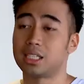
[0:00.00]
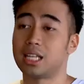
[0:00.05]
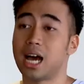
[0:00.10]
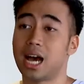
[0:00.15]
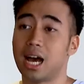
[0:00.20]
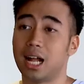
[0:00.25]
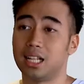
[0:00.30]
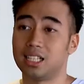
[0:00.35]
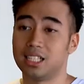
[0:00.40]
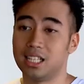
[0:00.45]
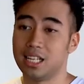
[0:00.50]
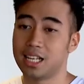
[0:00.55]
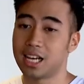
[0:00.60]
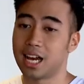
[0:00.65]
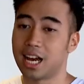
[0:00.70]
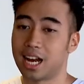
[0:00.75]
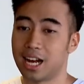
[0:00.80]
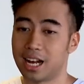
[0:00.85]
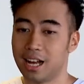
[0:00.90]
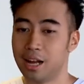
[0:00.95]
style. Jadi
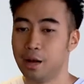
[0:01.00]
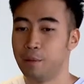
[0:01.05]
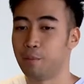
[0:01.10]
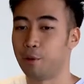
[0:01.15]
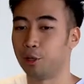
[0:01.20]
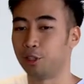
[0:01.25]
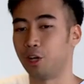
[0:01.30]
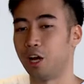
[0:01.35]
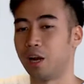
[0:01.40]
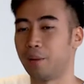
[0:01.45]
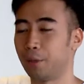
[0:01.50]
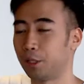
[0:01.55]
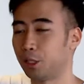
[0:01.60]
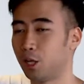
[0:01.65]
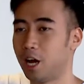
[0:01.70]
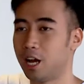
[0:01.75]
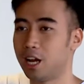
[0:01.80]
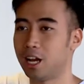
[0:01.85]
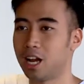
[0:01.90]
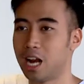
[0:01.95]
kayak
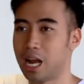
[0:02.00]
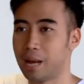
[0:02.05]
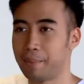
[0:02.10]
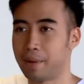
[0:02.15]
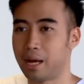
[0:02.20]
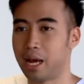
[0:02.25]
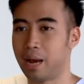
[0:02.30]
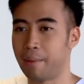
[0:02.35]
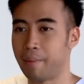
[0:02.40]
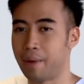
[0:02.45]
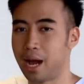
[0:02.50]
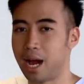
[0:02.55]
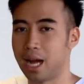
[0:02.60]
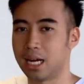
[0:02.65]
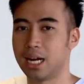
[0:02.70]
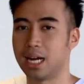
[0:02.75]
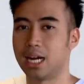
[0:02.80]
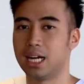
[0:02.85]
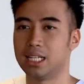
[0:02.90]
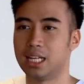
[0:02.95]
potongan-potongannya kenapa emang
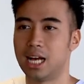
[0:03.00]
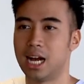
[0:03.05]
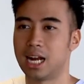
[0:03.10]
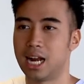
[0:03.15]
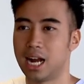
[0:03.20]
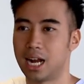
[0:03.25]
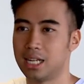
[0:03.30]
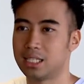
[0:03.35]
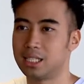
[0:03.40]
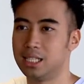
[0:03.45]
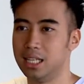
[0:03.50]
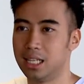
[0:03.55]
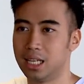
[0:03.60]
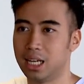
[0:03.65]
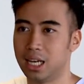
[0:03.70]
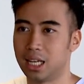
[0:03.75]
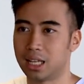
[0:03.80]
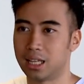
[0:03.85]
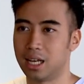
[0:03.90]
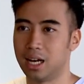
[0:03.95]
agak-agak
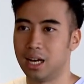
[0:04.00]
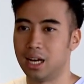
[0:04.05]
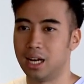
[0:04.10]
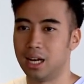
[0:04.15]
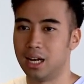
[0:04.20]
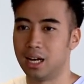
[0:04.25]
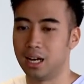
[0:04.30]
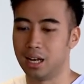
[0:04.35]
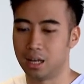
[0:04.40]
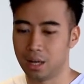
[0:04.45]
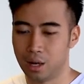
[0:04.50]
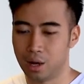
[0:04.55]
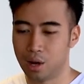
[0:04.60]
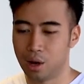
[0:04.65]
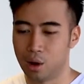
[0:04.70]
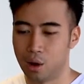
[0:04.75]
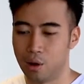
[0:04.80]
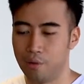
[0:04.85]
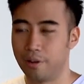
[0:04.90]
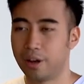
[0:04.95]
sedikit uh,
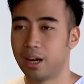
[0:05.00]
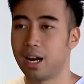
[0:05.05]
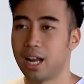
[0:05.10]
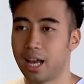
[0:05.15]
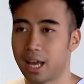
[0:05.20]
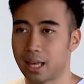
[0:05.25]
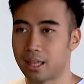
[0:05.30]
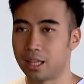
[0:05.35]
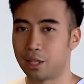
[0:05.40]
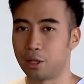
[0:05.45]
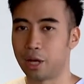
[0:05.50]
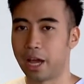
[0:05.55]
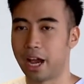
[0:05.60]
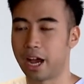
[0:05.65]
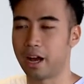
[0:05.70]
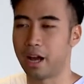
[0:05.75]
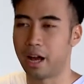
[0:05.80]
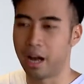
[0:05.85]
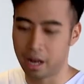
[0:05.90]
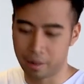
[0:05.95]
overlength atau
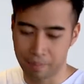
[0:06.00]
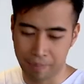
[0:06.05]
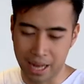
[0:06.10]
kayak uh,